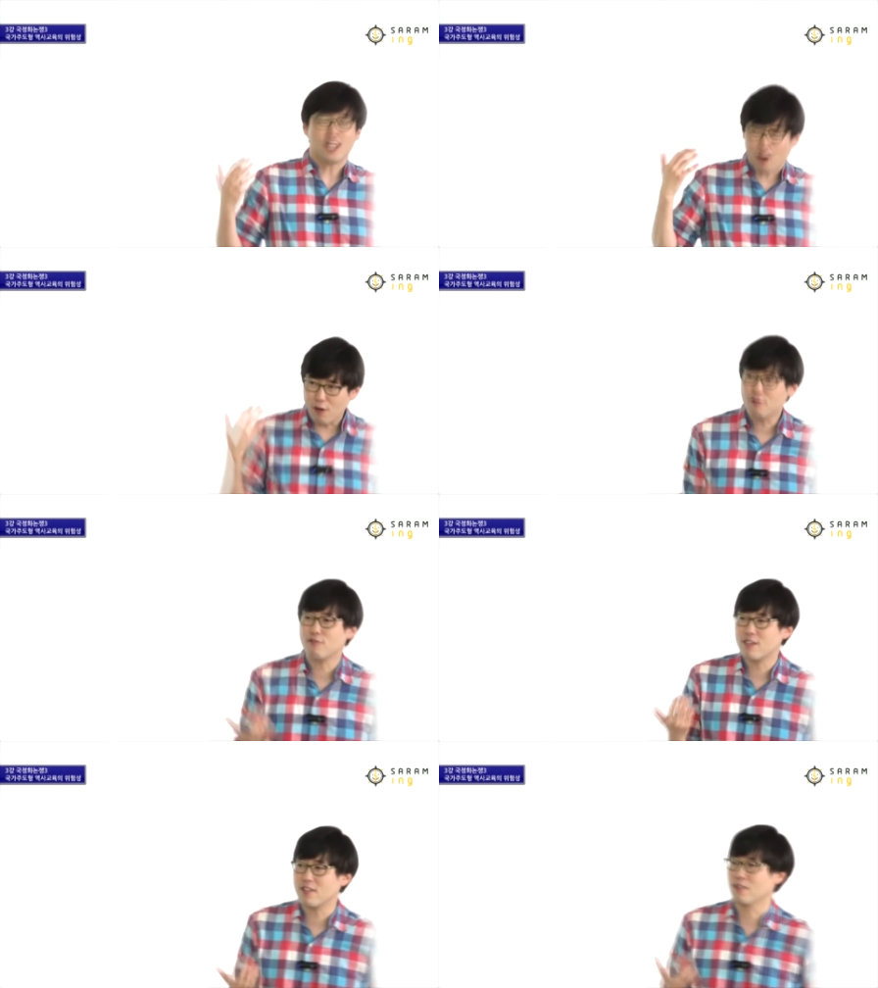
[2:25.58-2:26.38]

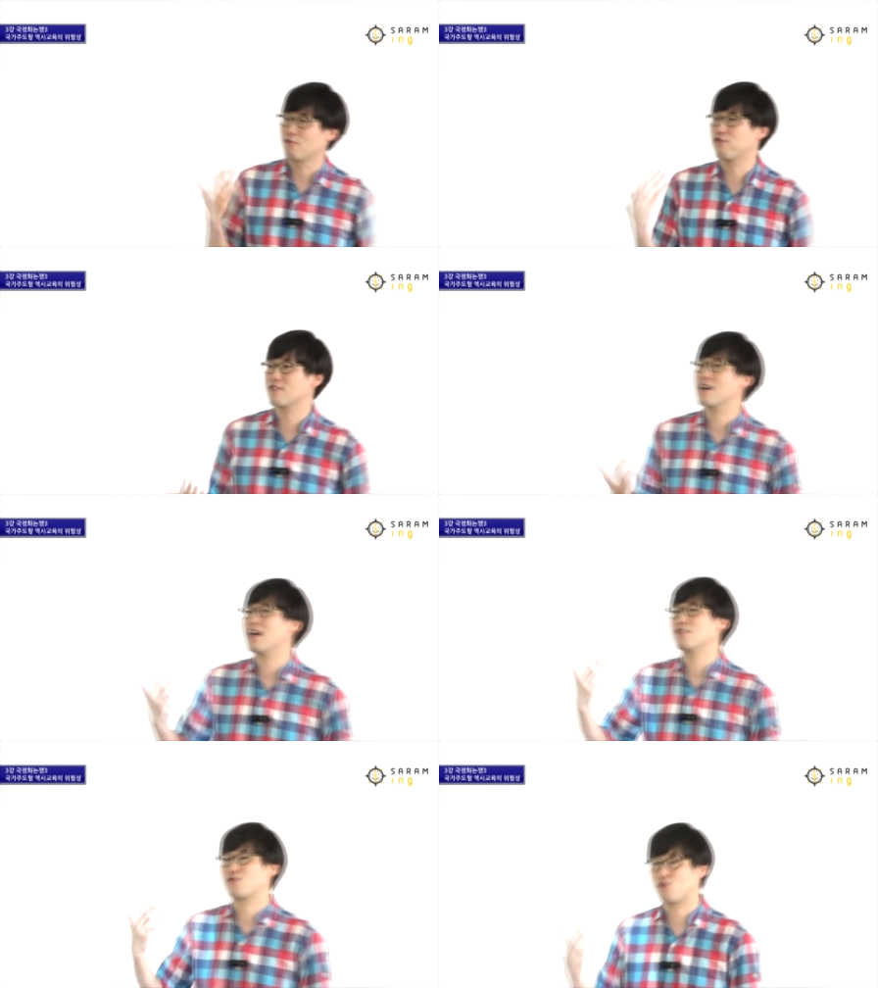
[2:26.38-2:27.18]
결국은
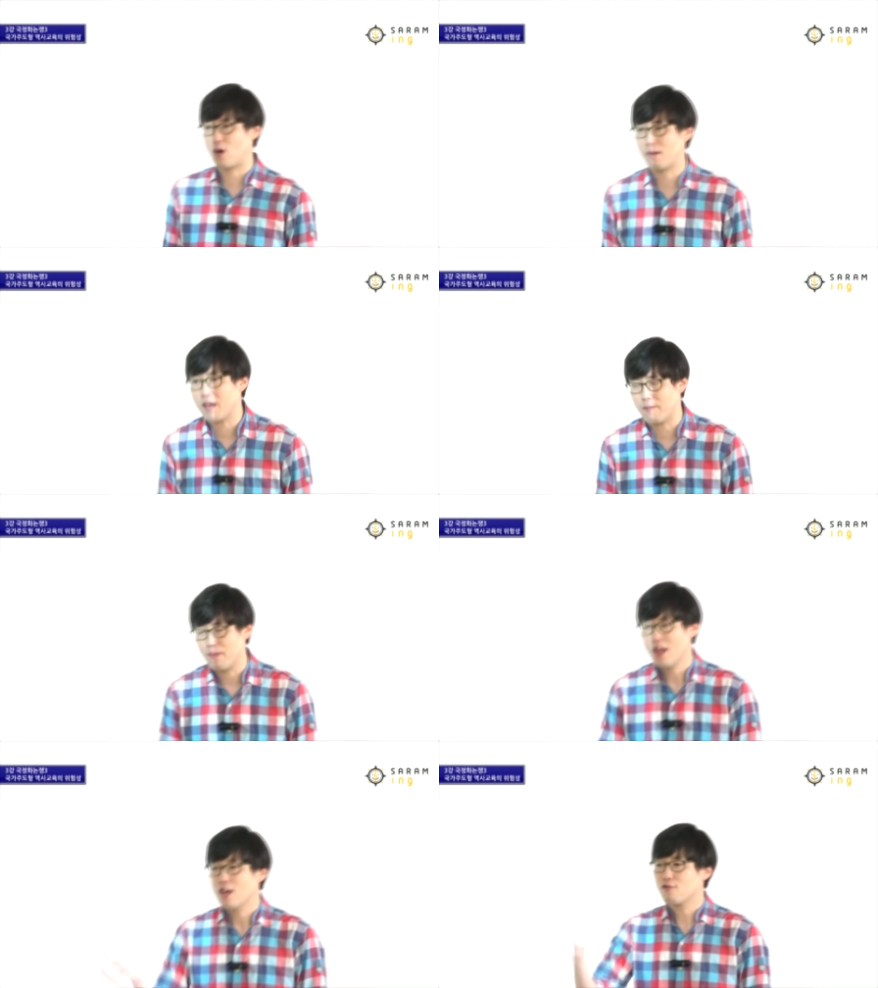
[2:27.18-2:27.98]
국가가 주도하면
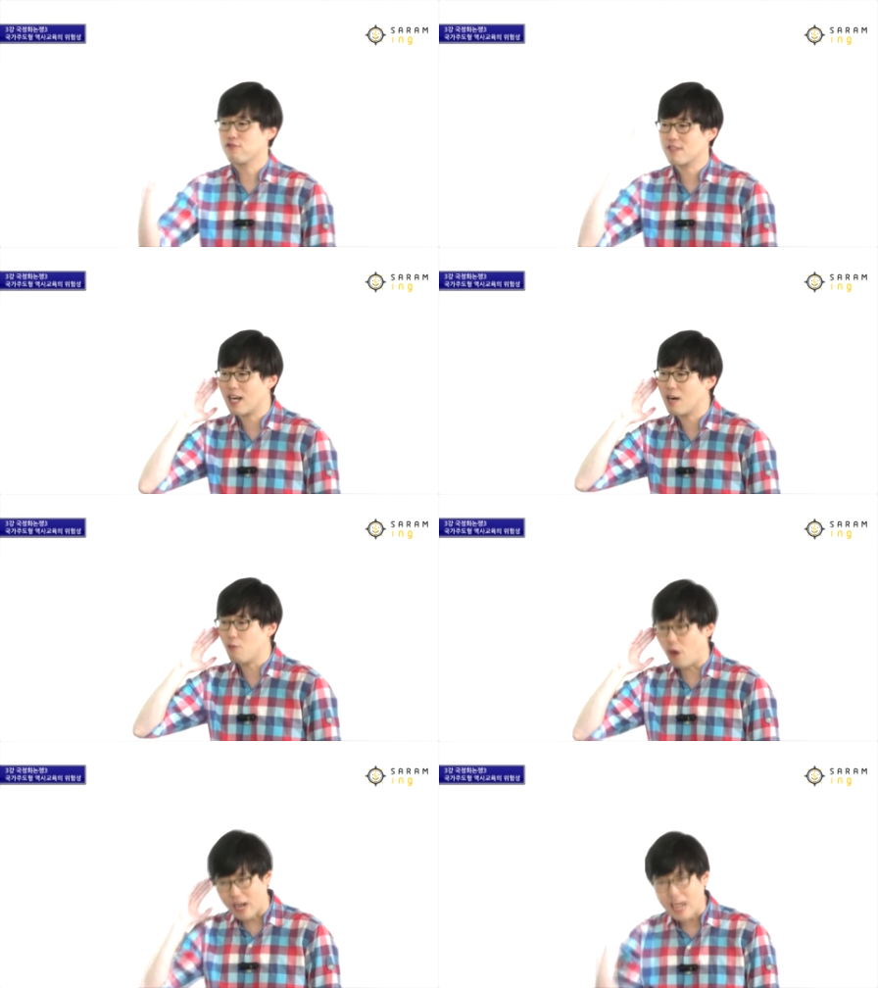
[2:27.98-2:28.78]
국가가
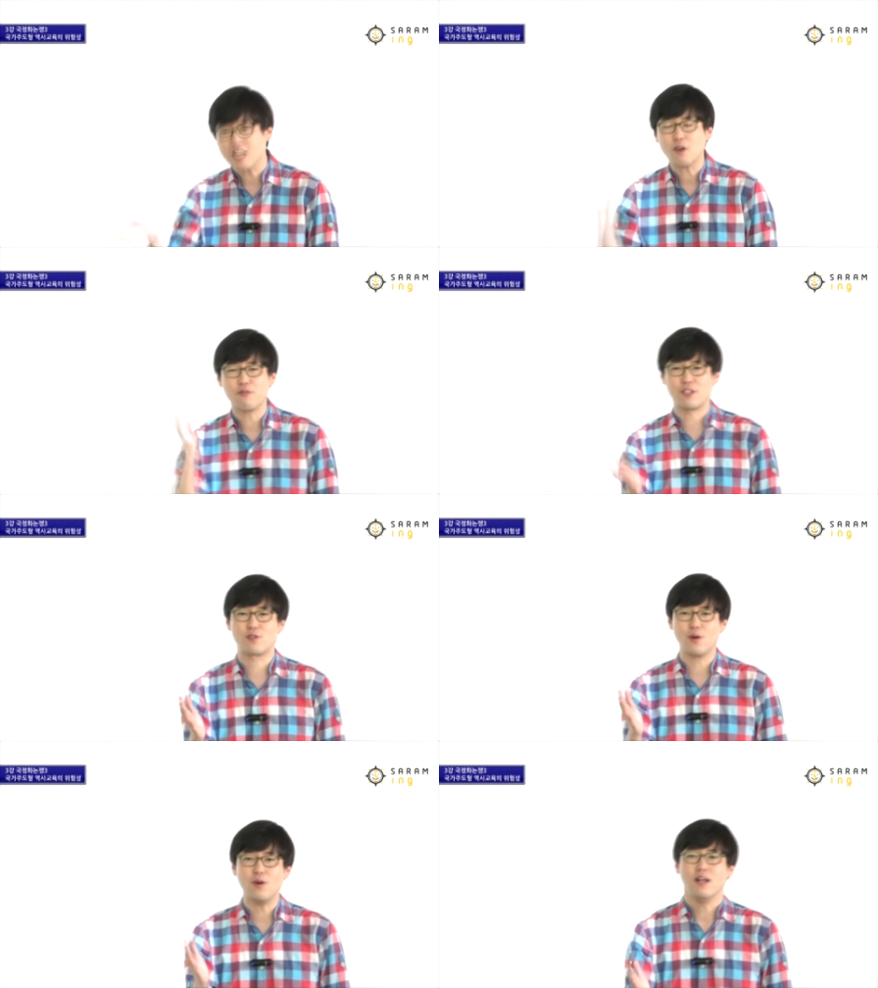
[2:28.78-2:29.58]
원하는 거
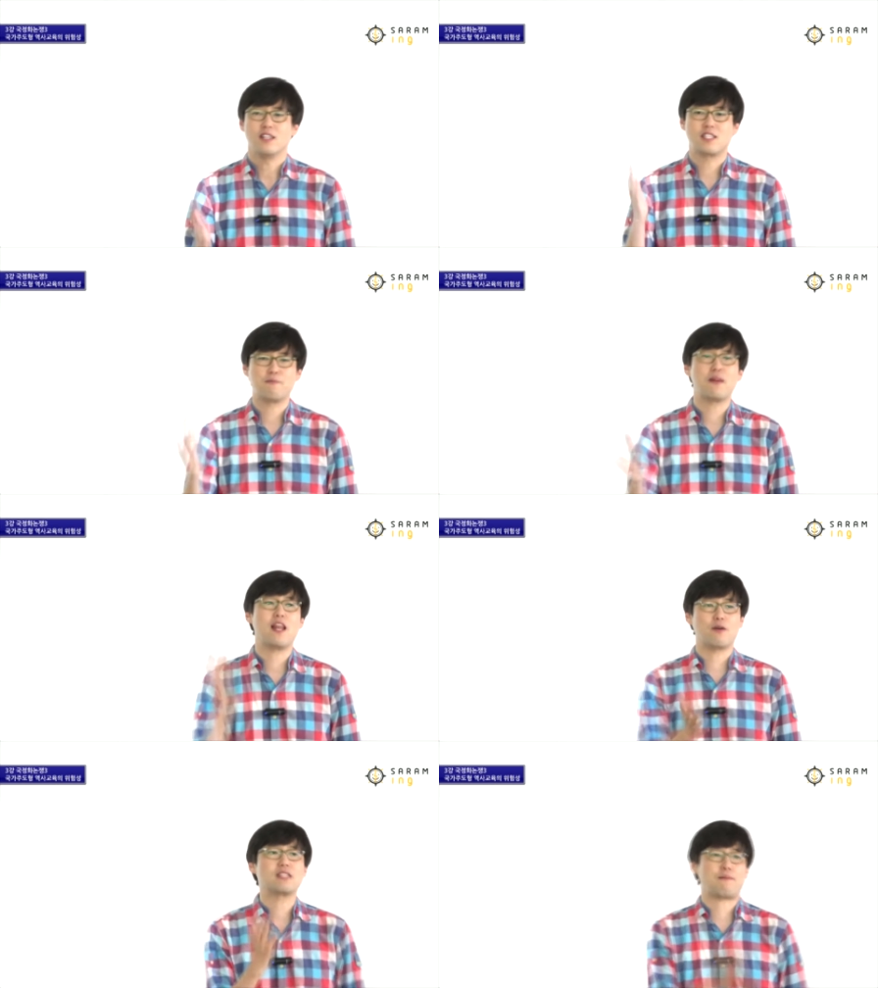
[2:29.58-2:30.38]
위주로 집필
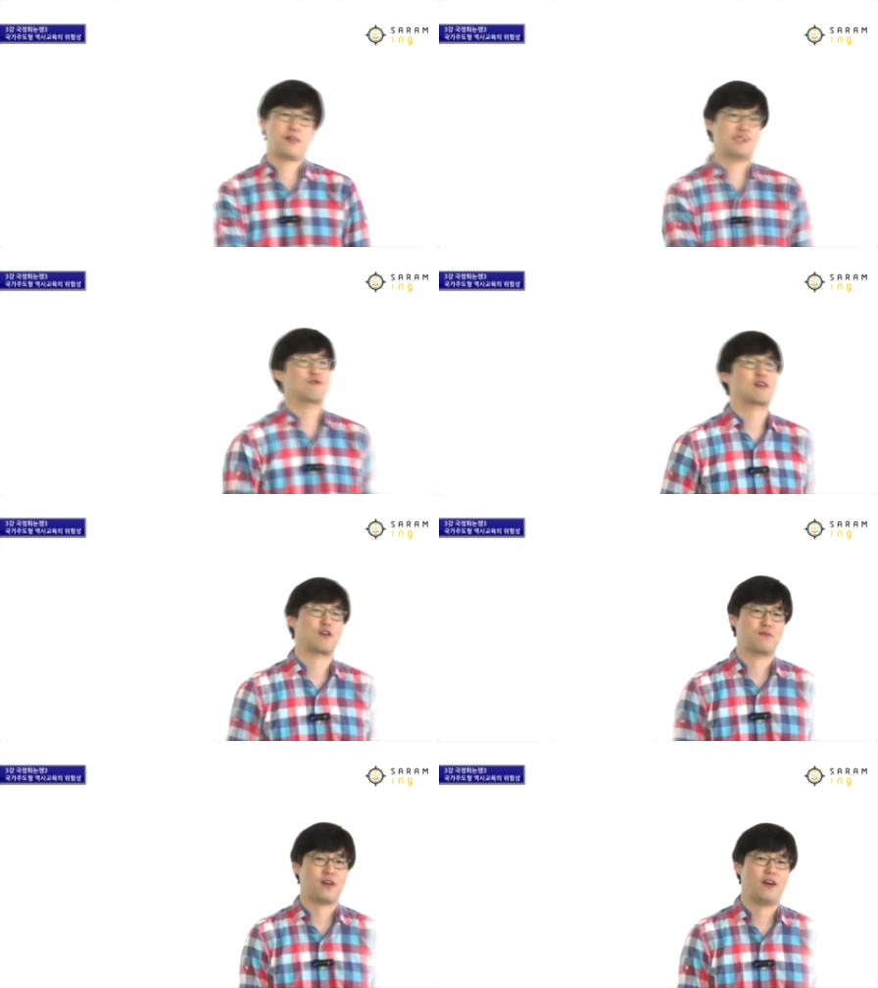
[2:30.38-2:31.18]
내용이 잡혀질
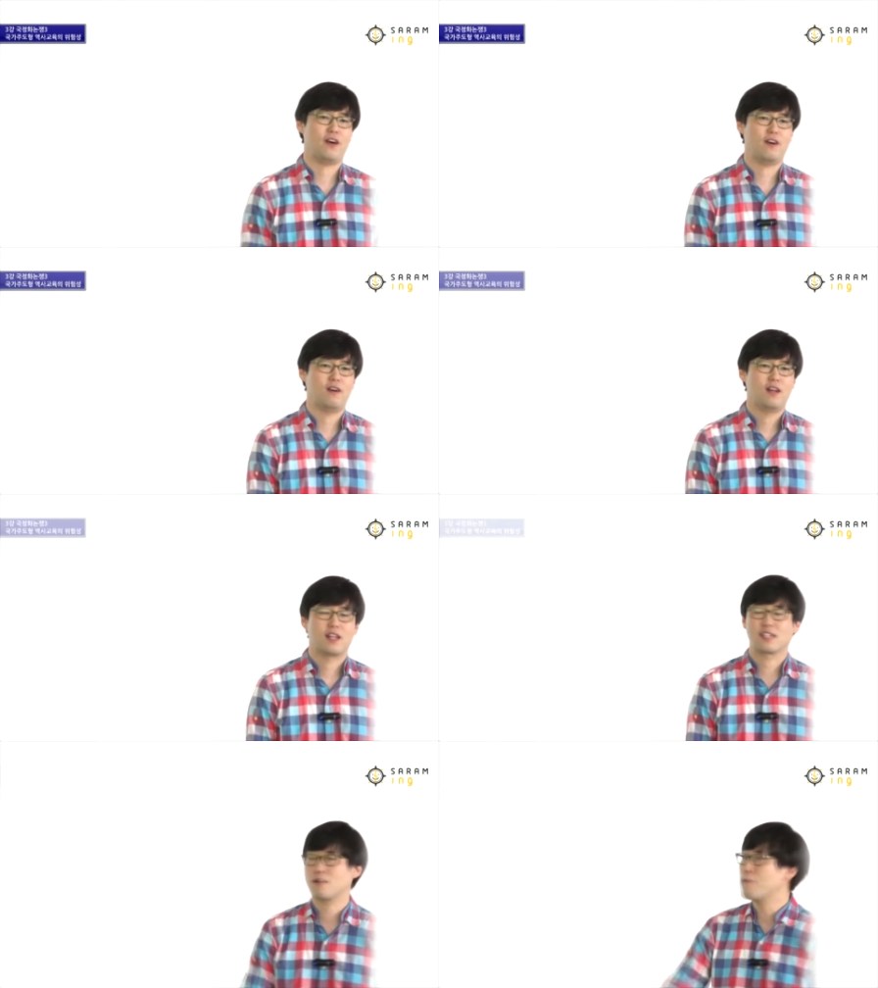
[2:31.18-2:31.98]
수밖에 없어요. 이게